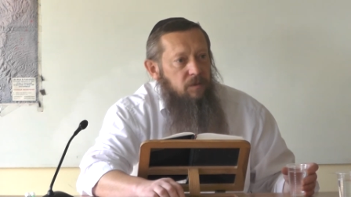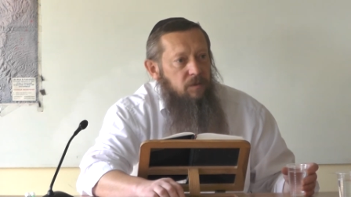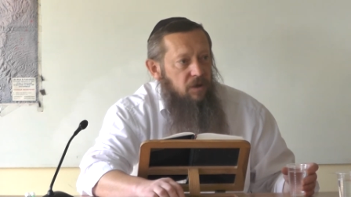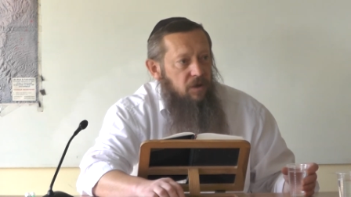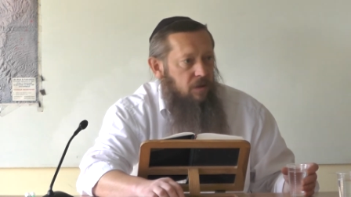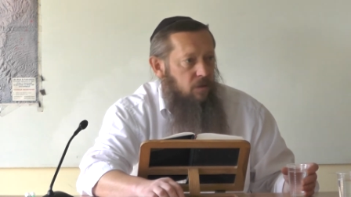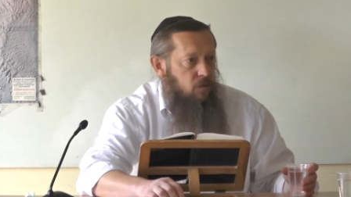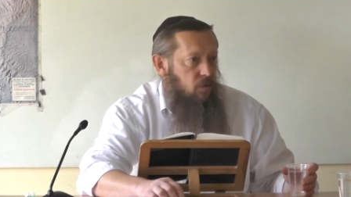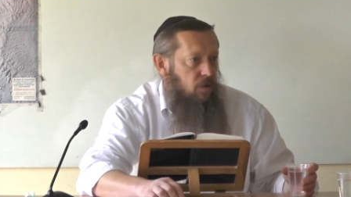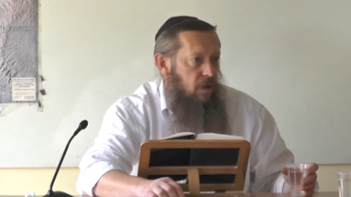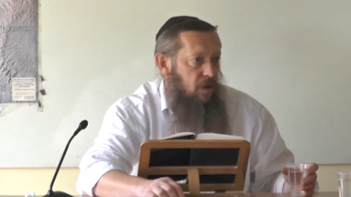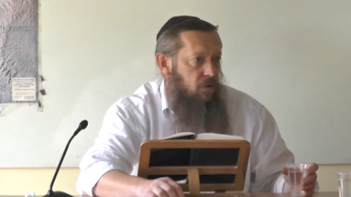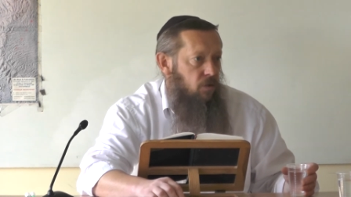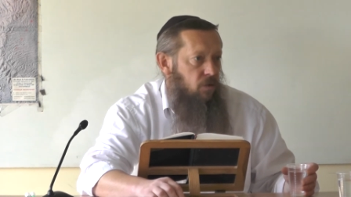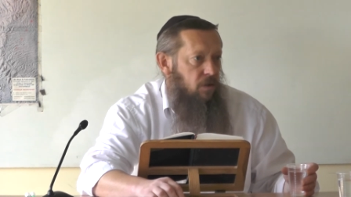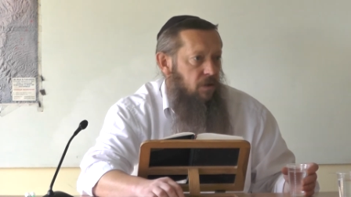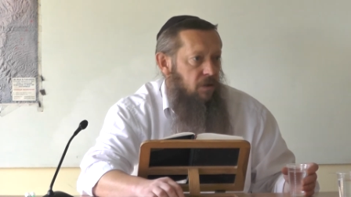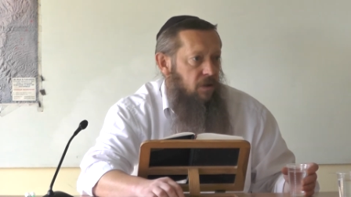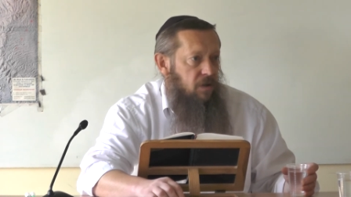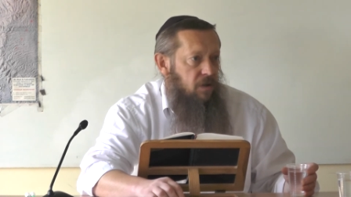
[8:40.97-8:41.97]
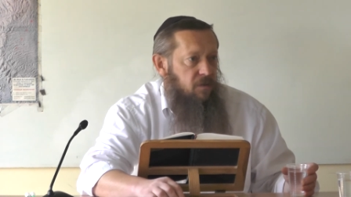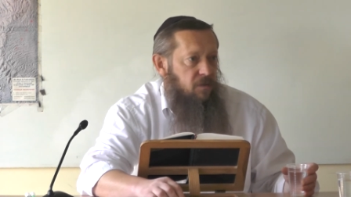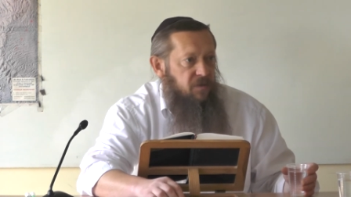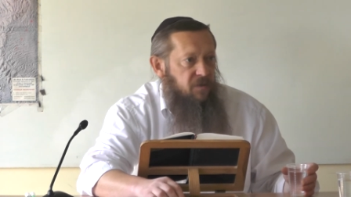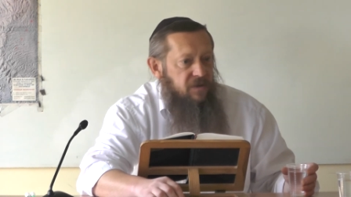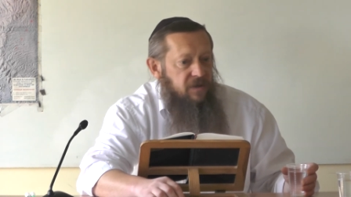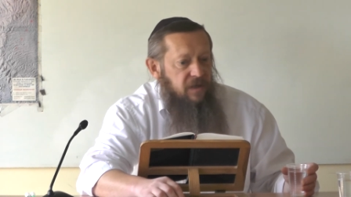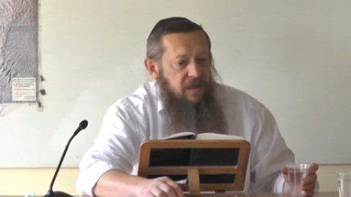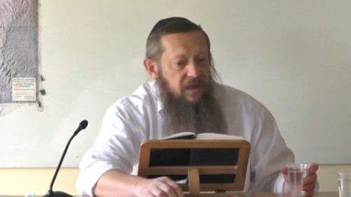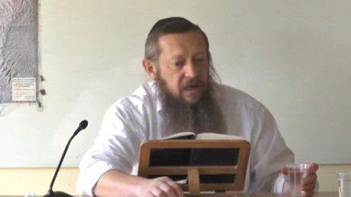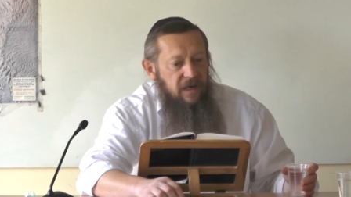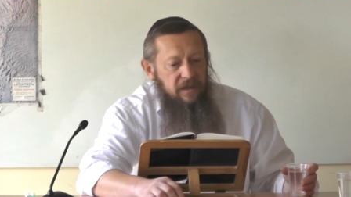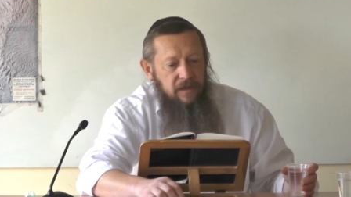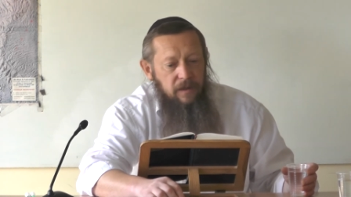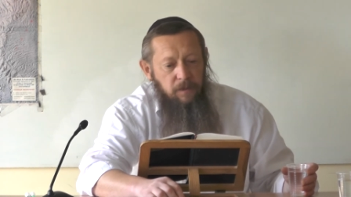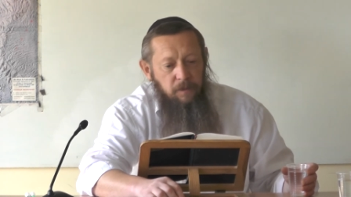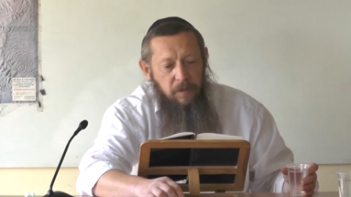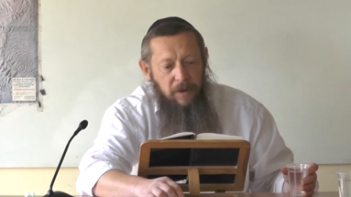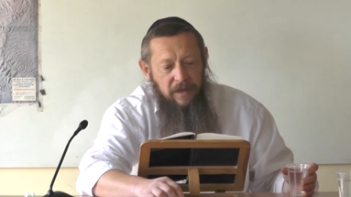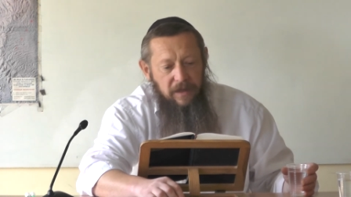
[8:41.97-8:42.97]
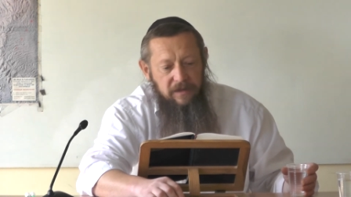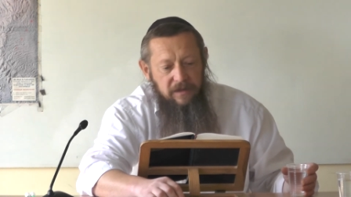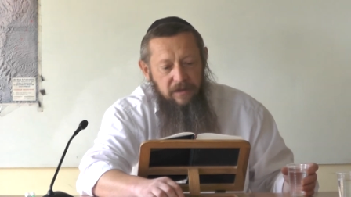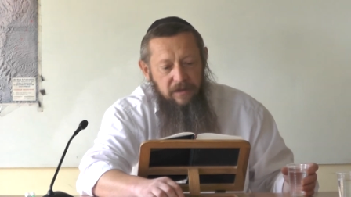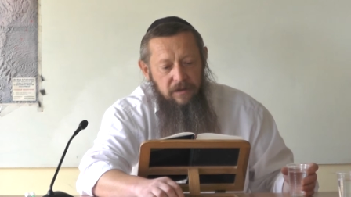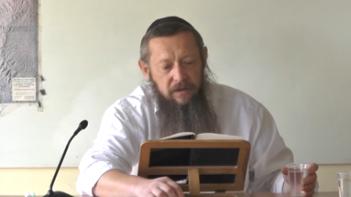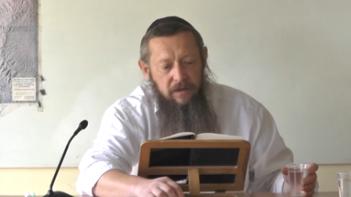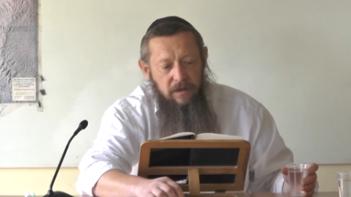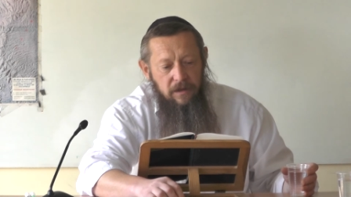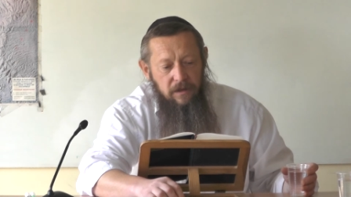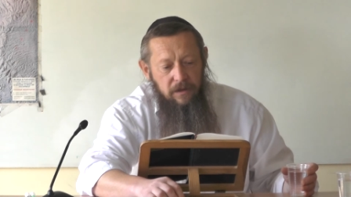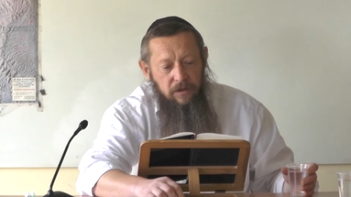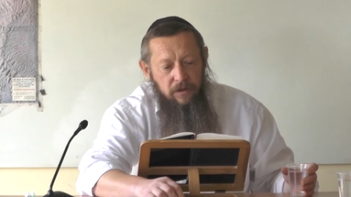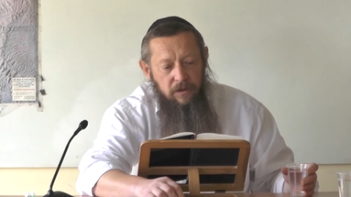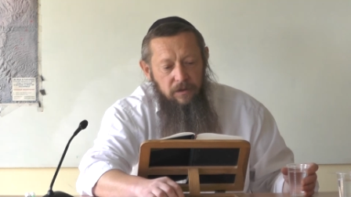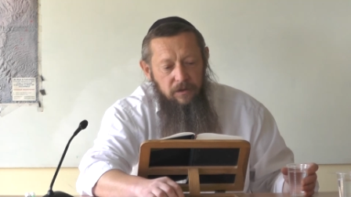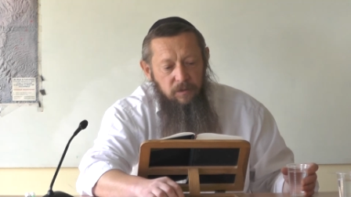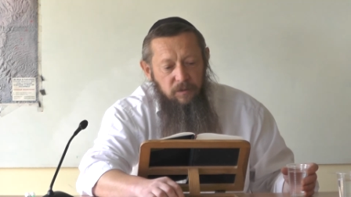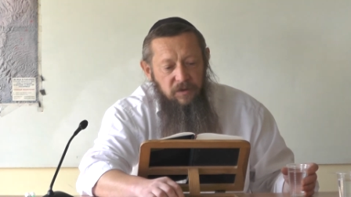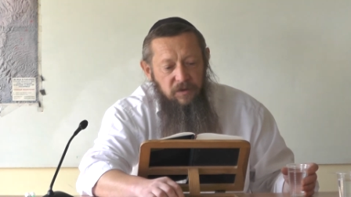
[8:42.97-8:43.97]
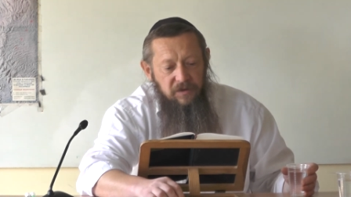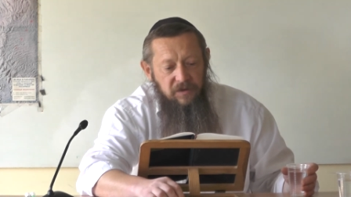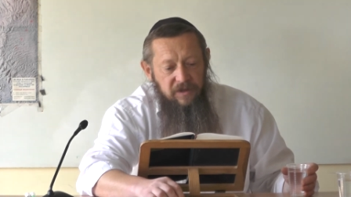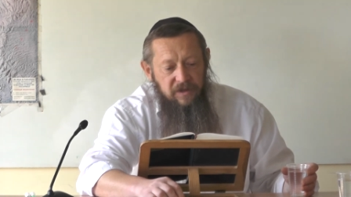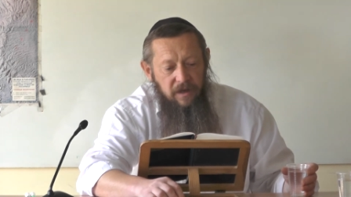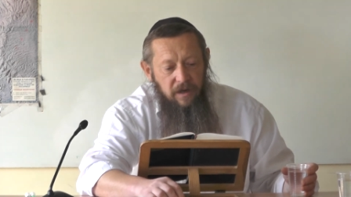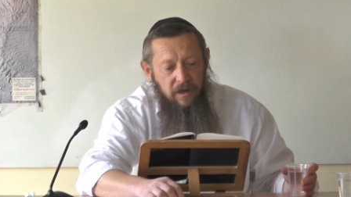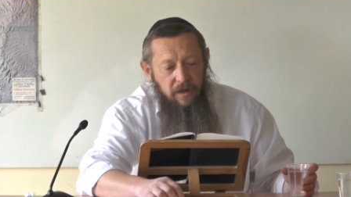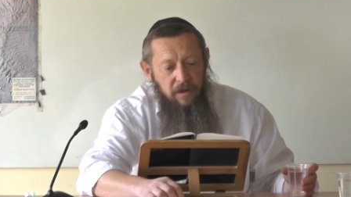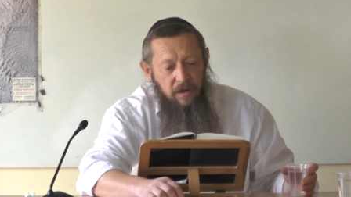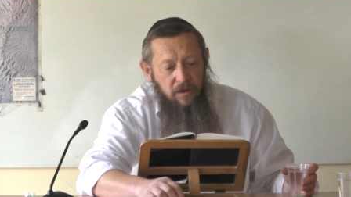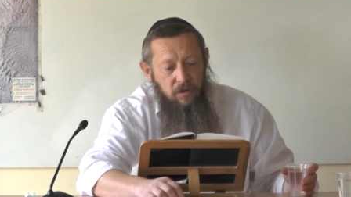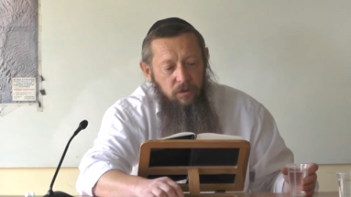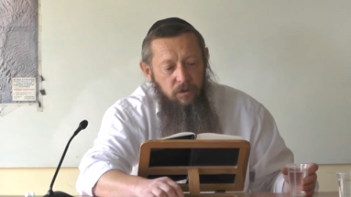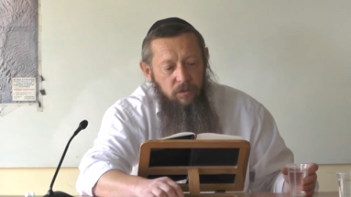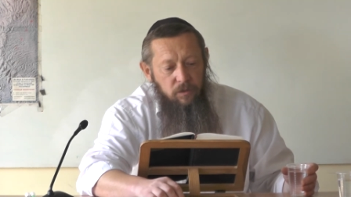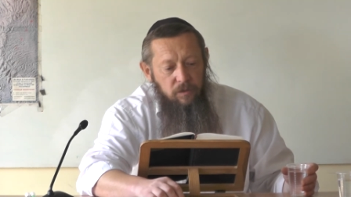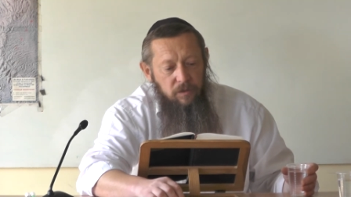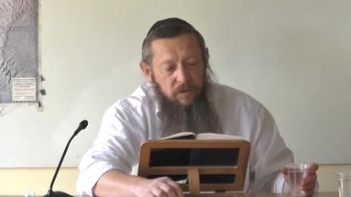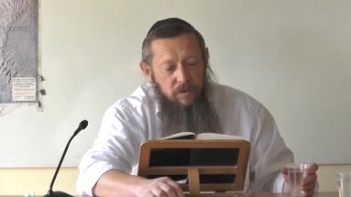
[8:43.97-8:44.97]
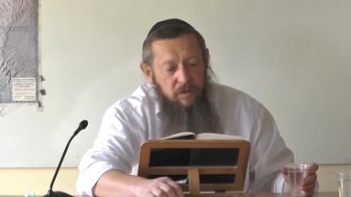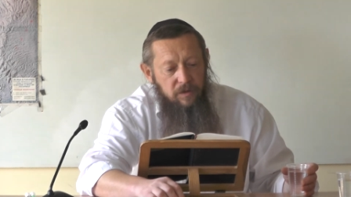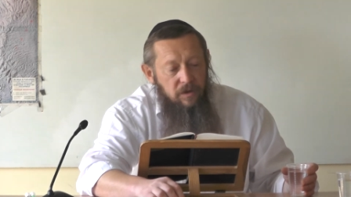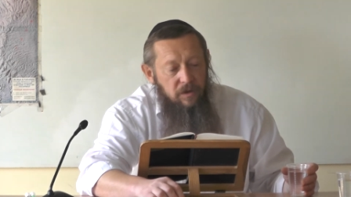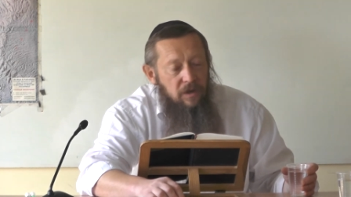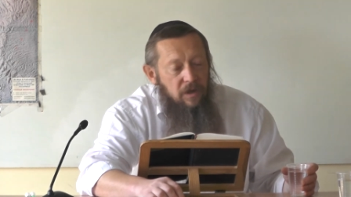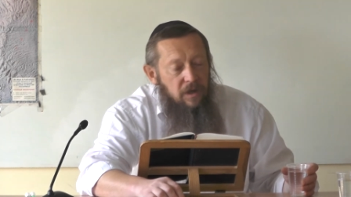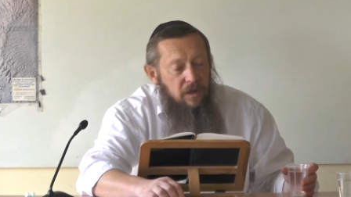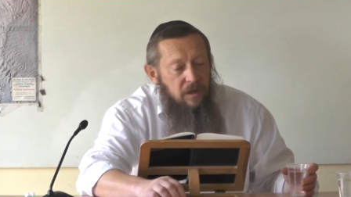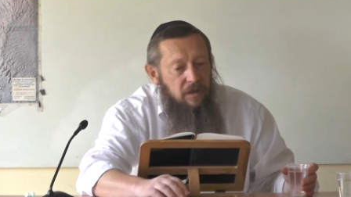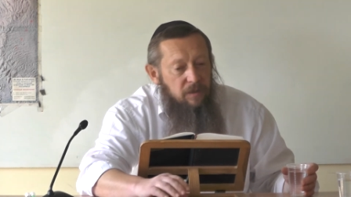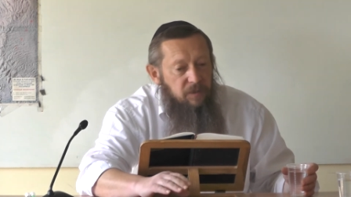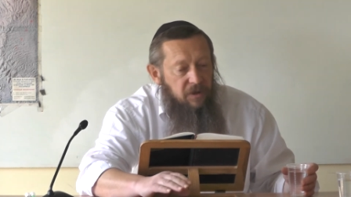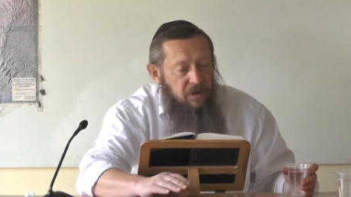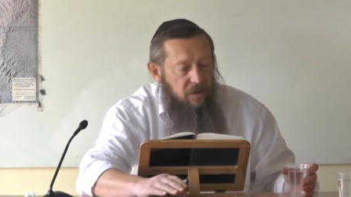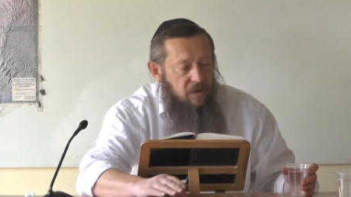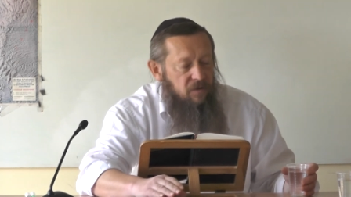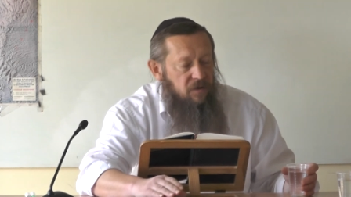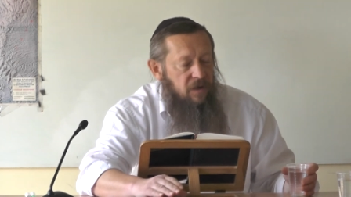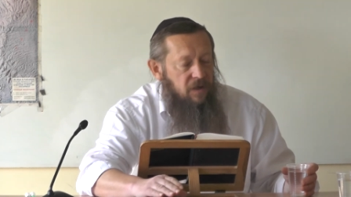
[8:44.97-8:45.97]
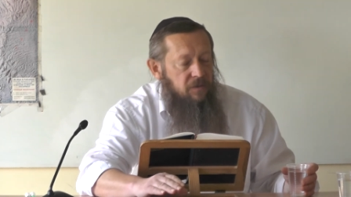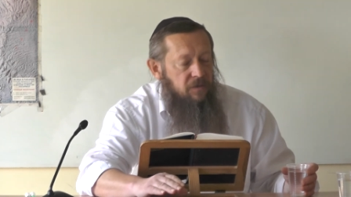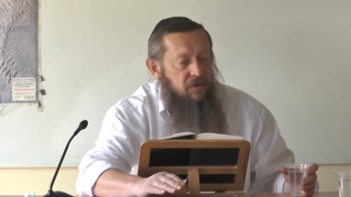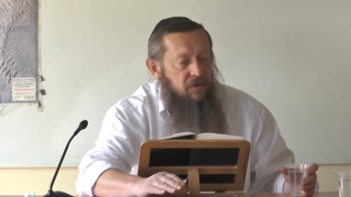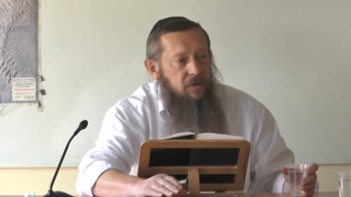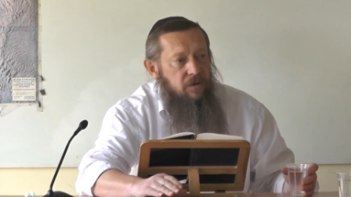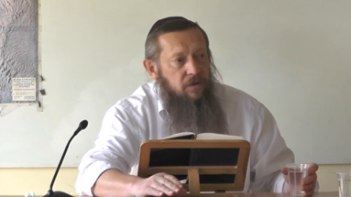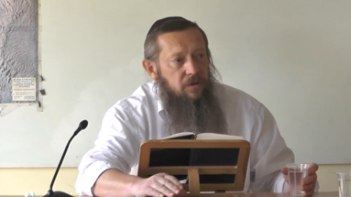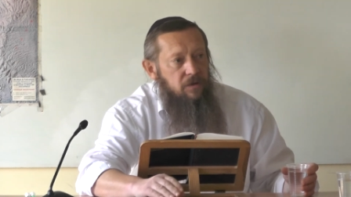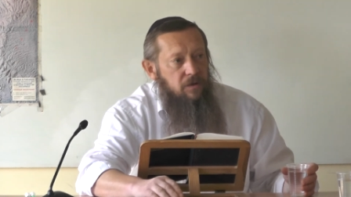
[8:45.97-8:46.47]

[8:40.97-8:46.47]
Поэтому, как только возникает опасность, мы все Аллахот не прерываем все.